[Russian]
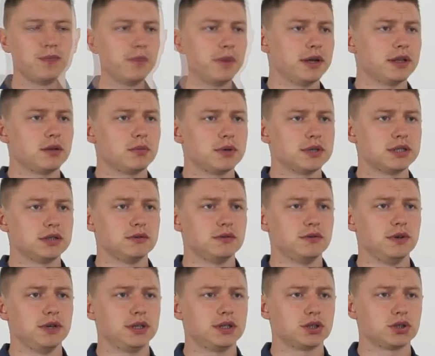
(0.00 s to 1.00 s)
Поэтому, если вы
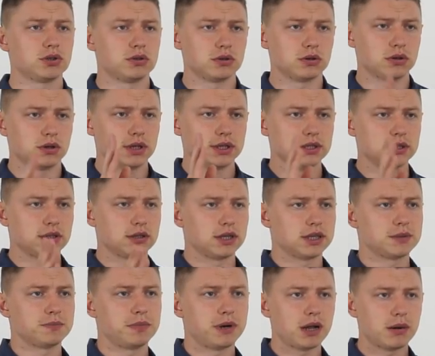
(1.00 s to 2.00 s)
видите, что один
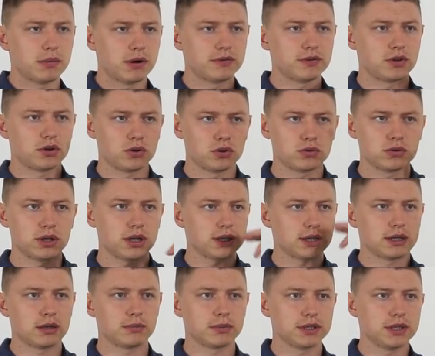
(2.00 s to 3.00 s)
глаз прямо, а второй куда-то
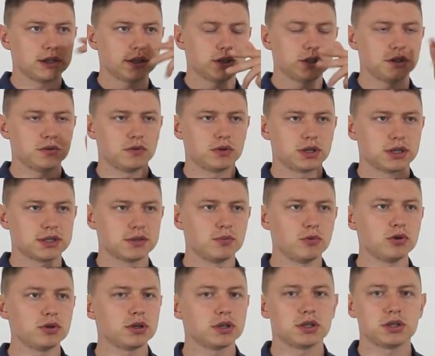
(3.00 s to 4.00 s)
там где-то чего-то
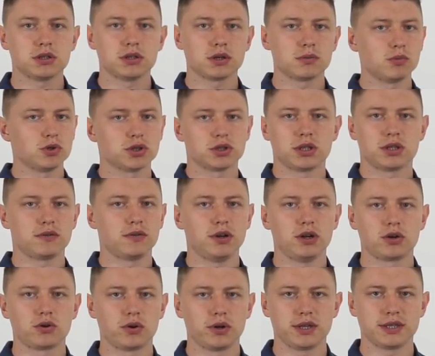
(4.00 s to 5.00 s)
смотрит, и человек может этого
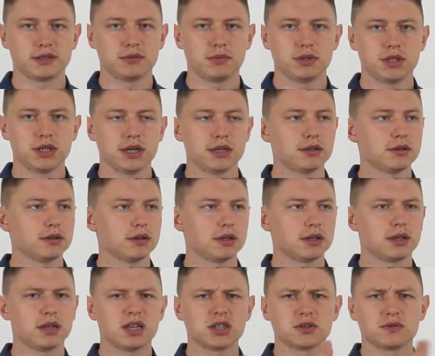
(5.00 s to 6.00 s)
легко не замечать,
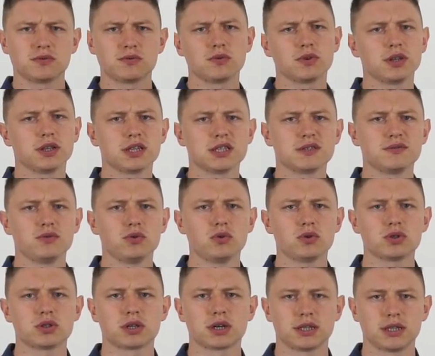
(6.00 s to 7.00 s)
это даже в
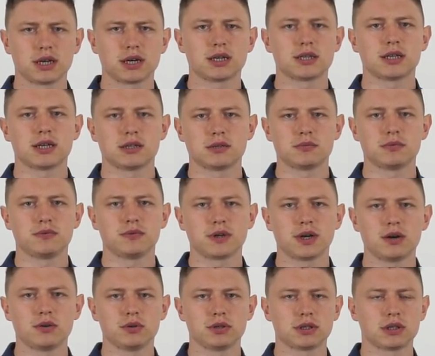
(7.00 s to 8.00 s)
кинозвезд, хотя, казалось бы,
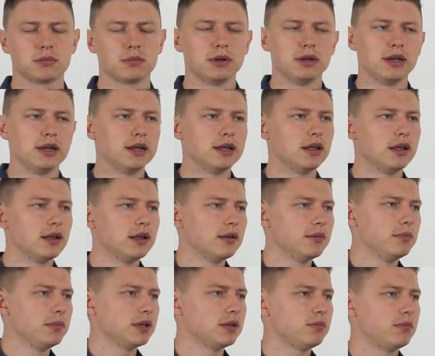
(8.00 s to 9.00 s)
фига у них там
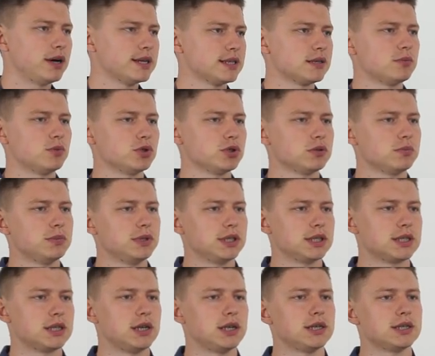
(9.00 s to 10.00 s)
медбаза может быть,
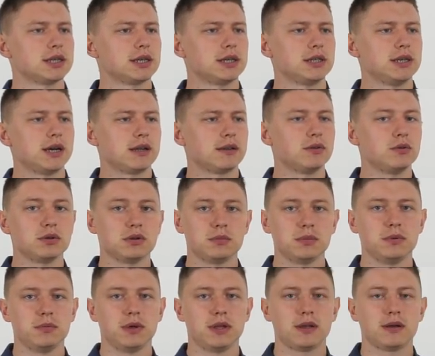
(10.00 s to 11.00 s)
если они захотят, но тем
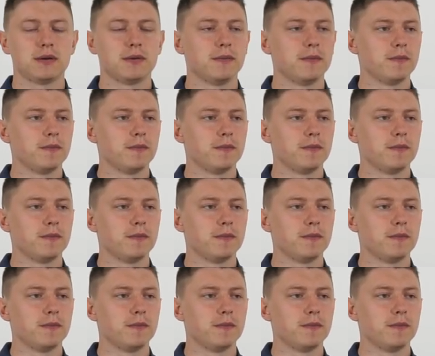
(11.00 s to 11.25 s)
не менее.